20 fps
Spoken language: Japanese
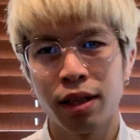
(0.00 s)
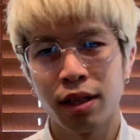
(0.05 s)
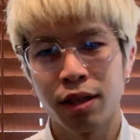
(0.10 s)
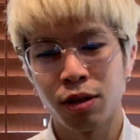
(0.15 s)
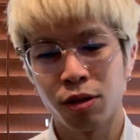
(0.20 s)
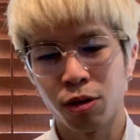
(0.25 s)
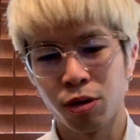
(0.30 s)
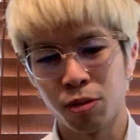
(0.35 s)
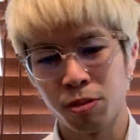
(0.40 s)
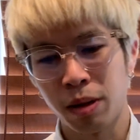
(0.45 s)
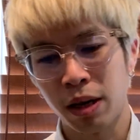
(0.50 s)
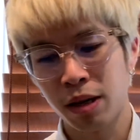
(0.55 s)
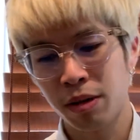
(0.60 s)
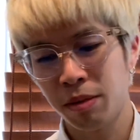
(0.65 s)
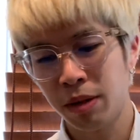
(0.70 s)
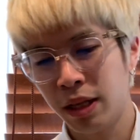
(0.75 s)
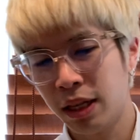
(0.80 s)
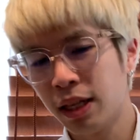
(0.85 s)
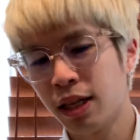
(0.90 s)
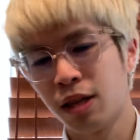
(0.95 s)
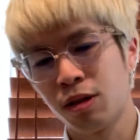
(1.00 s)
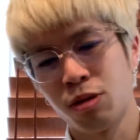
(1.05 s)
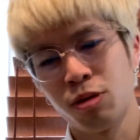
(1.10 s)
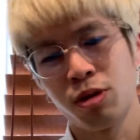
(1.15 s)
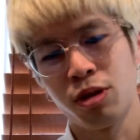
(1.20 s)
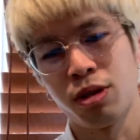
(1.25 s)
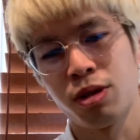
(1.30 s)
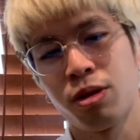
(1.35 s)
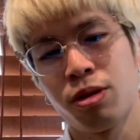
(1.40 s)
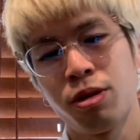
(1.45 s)
その番組に出た当
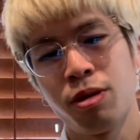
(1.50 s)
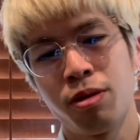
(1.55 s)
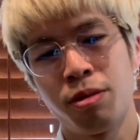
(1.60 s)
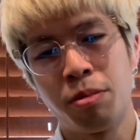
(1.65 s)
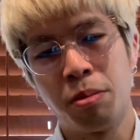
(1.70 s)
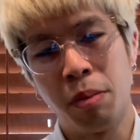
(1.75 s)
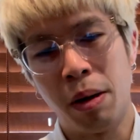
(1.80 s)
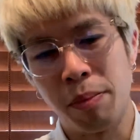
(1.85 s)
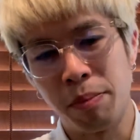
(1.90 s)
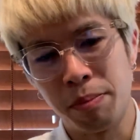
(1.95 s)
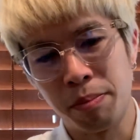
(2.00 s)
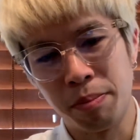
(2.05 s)
時の、まあ、